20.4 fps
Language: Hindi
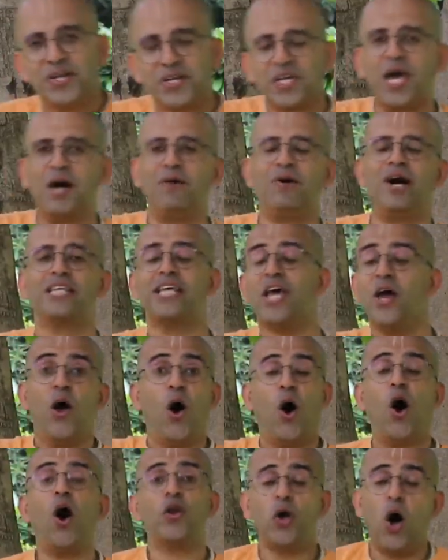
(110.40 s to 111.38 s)
क्या बात है
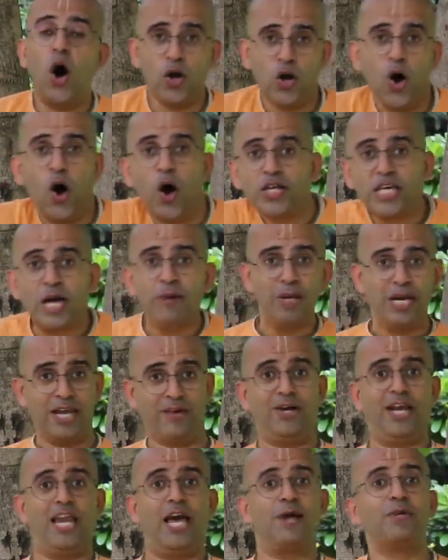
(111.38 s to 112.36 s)
और और और क्या
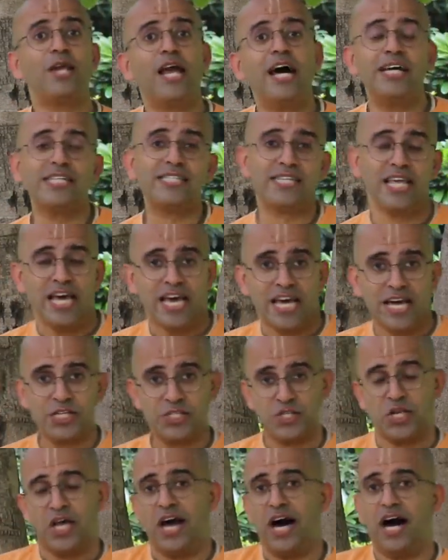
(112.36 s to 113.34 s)
मिलने वाला है भला इस
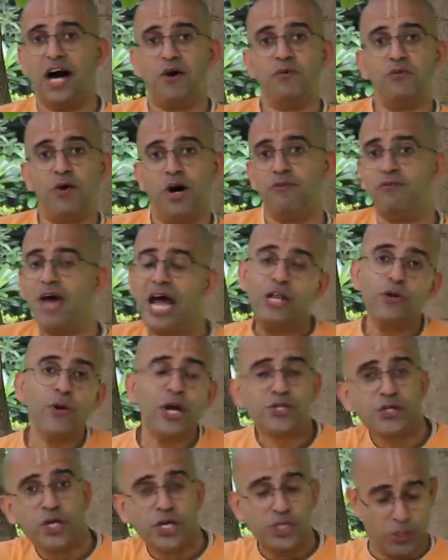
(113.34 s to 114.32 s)
इस वैल्यू
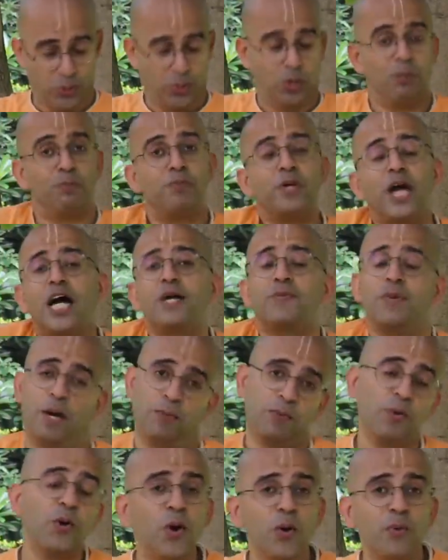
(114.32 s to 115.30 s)
एजुकेशन ओलंपियाड में
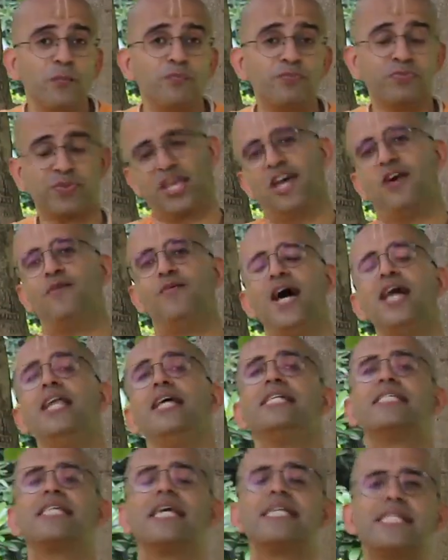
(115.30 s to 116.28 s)
हमको वेल
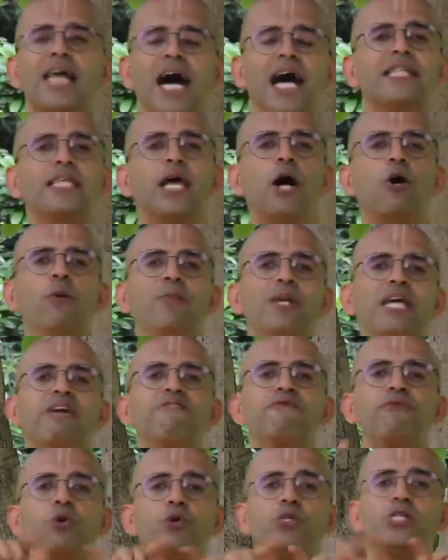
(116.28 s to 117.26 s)
well, इसके साथ ही आपको
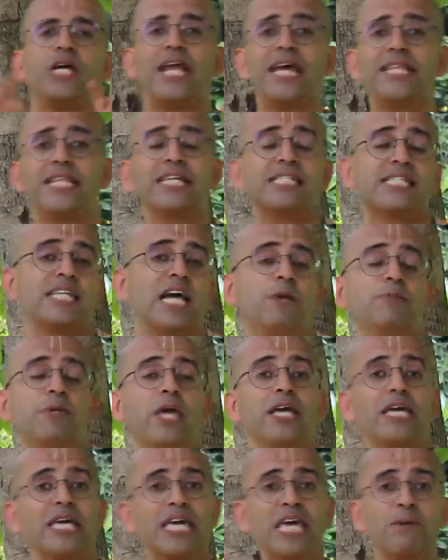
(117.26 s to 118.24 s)
मिलेगी फ्यूचर एथिक्स नाम
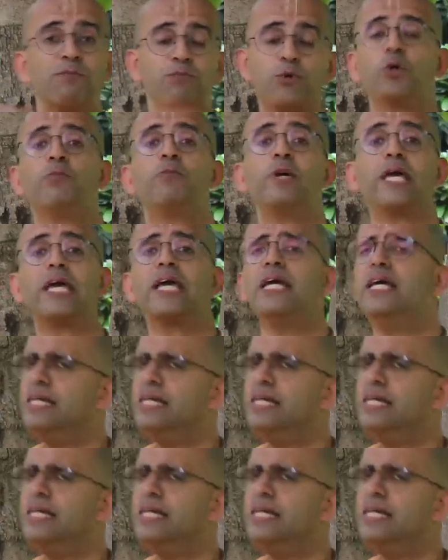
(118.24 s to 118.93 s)
की एक ई बुक भी